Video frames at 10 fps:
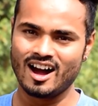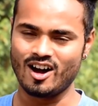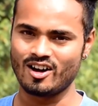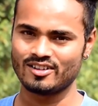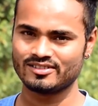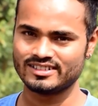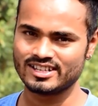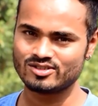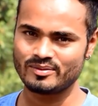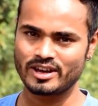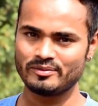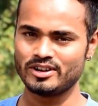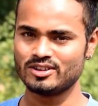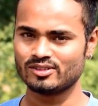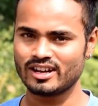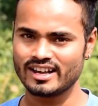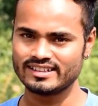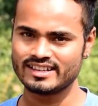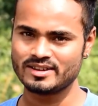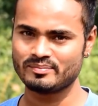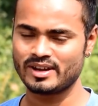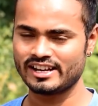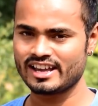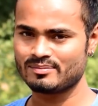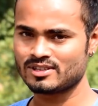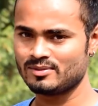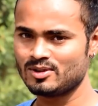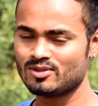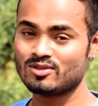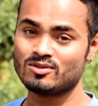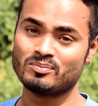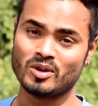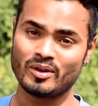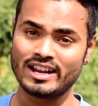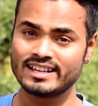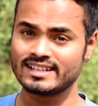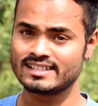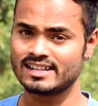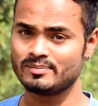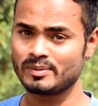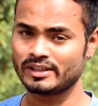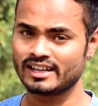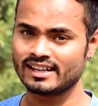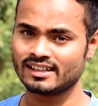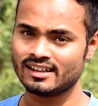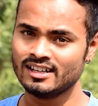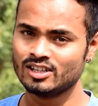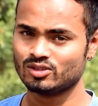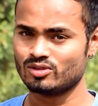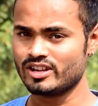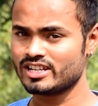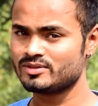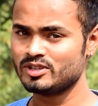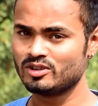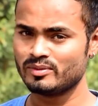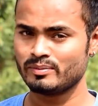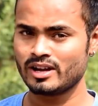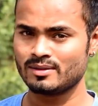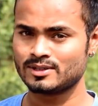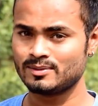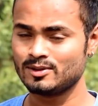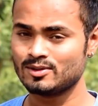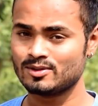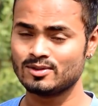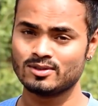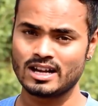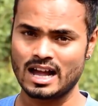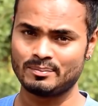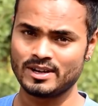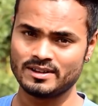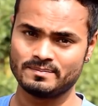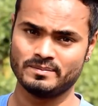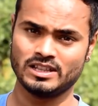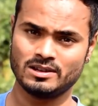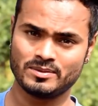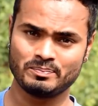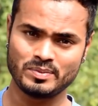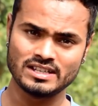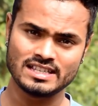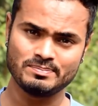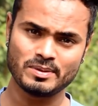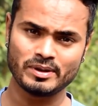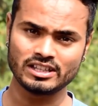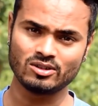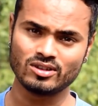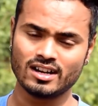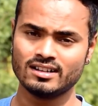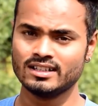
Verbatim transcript: और ये जो हमारा वीडियो था ये मैंने आप सभी लोगों को मोबाइल के स्क्रीन पे बताया था तो नेक्स्ट वीडियो में मैं आप सभी लोगों को अपने मतलब पीसी पे बताऊंगा